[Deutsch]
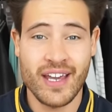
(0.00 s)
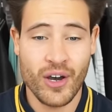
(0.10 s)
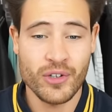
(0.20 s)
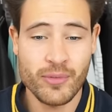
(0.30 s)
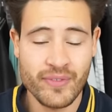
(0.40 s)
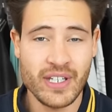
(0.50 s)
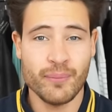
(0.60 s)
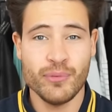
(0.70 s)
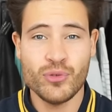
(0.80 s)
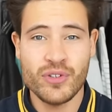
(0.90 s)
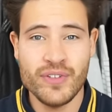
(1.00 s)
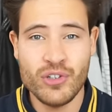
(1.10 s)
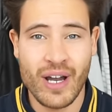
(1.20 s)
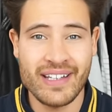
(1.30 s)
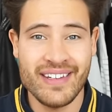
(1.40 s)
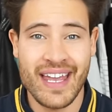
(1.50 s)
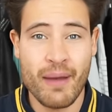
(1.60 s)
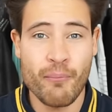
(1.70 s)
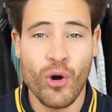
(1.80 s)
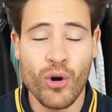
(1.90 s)
Ja, heute mal wieder ein Beauty-Video, ein
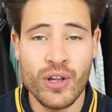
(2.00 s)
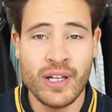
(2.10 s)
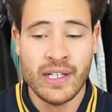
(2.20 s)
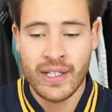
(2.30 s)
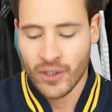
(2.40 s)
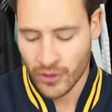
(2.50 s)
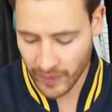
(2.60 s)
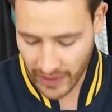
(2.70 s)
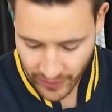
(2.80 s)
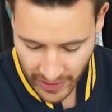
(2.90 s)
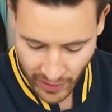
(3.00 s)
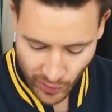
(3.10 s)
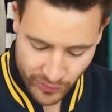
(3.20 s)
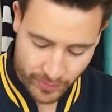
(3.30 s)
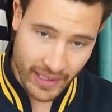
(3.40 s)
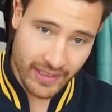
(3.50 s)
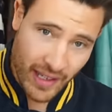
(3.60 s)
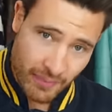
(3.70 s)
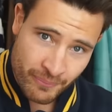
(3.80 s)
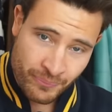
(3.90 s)
DM-Haul und zwar, ich war einkaufen bei
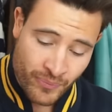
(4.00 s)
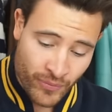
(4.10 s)
DM